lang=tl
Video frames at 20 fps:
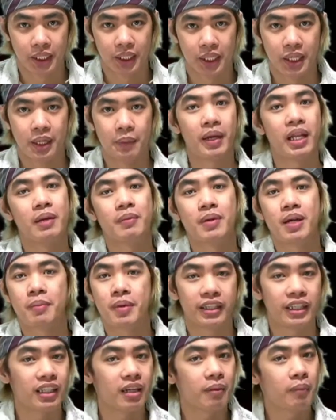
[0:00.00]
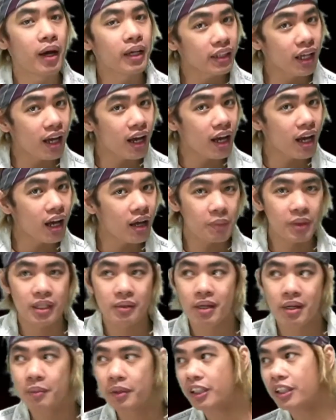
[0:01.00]
May namamatay na bata, may
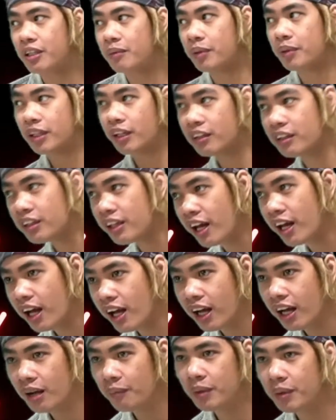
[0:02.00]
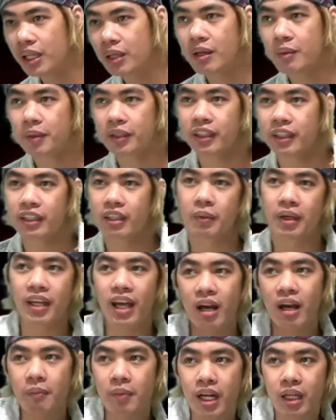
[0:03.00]
namamatay na matanda, may namamatay na
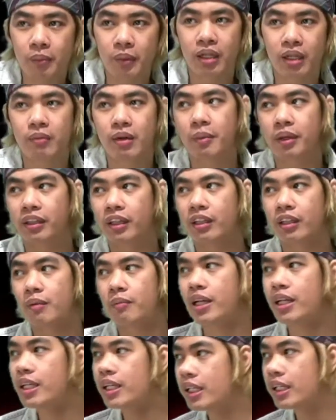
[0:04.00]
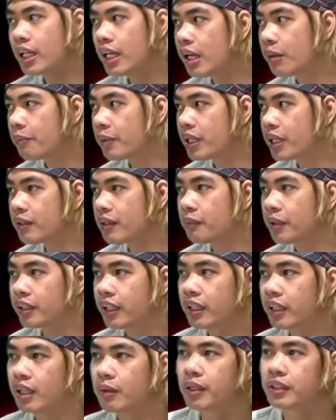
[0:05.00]
mayaman, may namamatay na mahirap, may namamatay
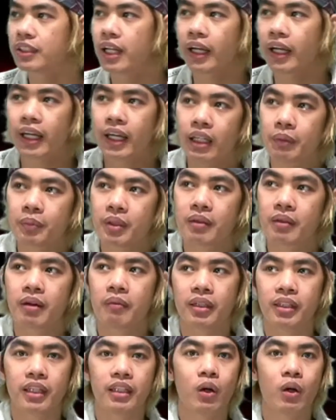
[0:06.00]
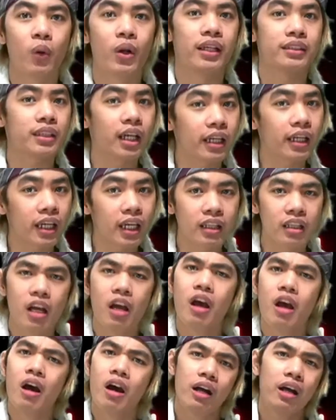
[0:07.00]
na may sakit, may namamatay na walang sakit,
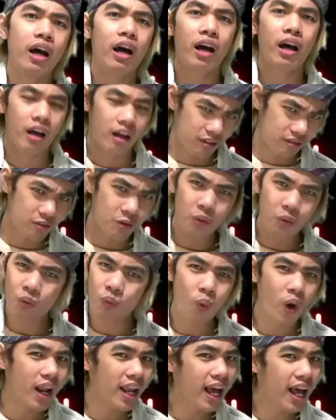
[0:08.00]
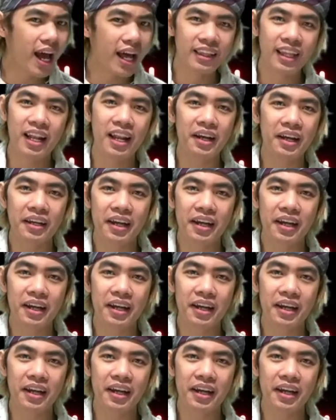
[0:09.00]
wala talaga